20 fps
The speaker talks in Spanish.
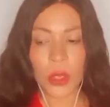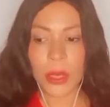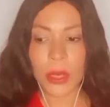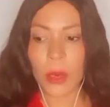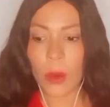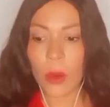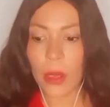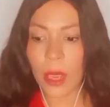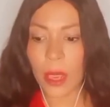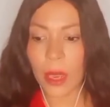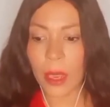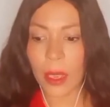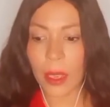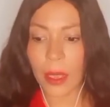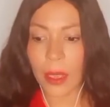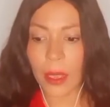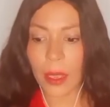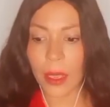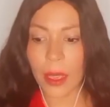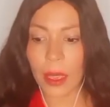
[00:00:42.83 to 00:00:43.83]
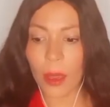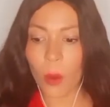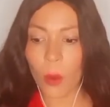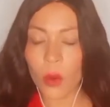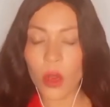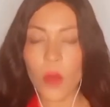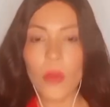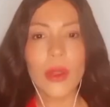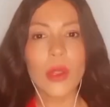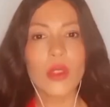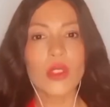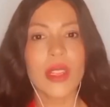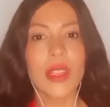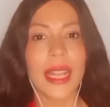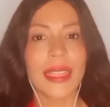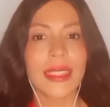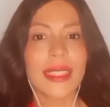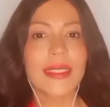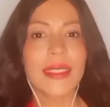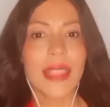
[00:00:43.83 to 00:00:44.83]
Yo creo que uno de los
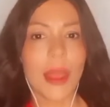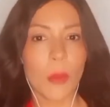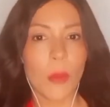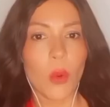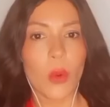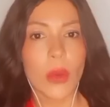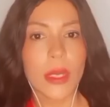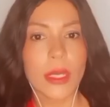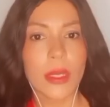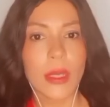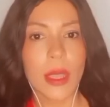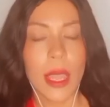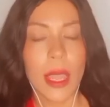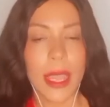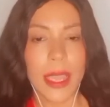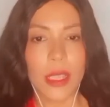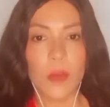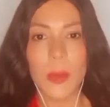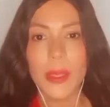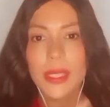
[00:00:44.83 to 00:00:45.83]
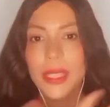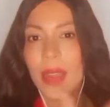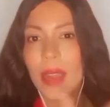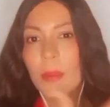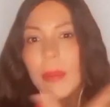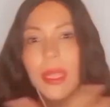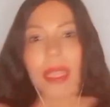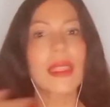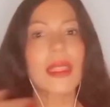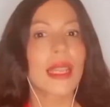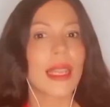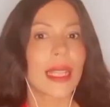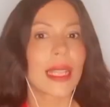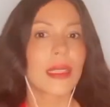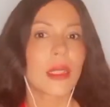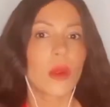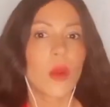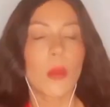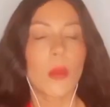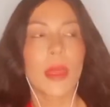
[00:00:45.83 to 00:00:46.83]
grandes tabúes, especialmente en
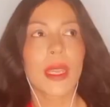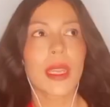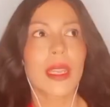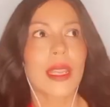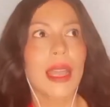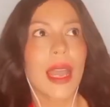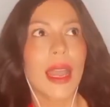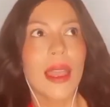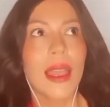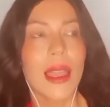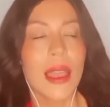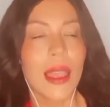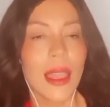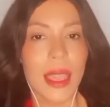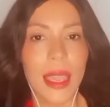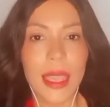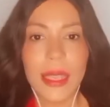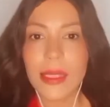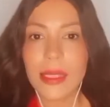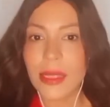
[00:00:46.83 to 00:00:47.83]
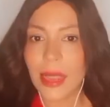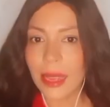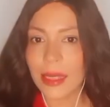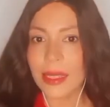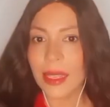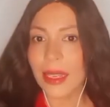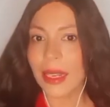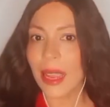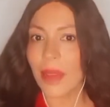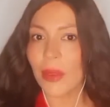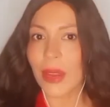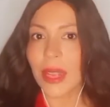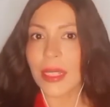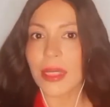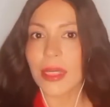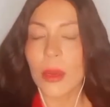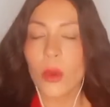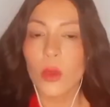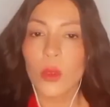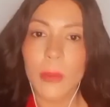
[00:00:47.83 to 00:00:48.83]
Latinoamérica, es acerca de
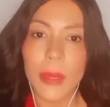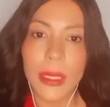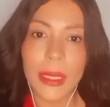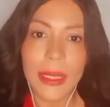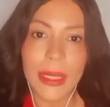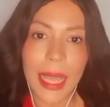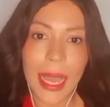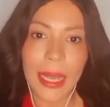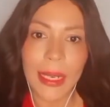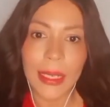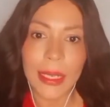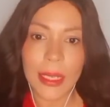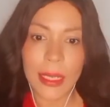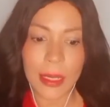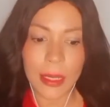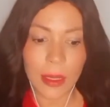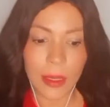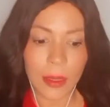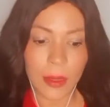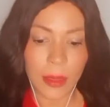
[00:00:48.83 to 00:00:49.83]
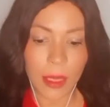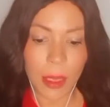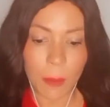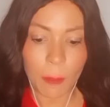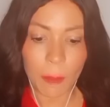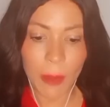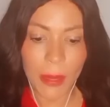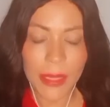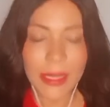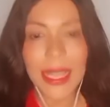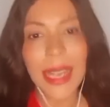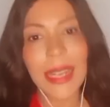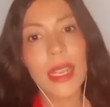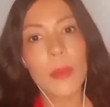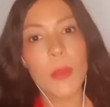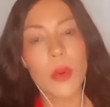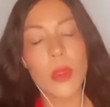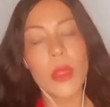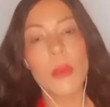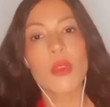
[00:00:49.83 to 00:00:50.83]
la salud mental y de
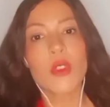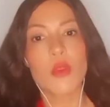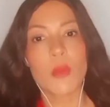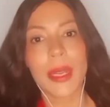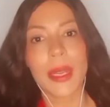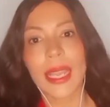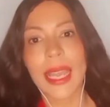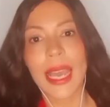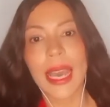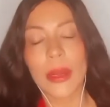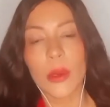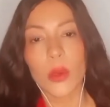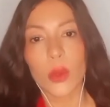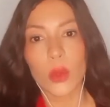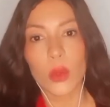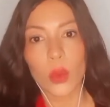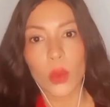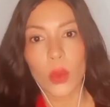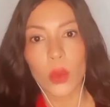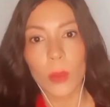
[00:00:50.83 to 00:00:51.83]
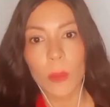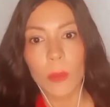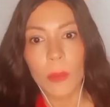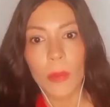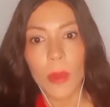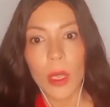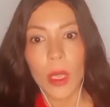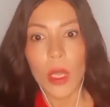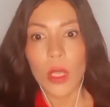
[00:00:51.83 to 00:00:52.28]
pensar que podemos manejarlo todo.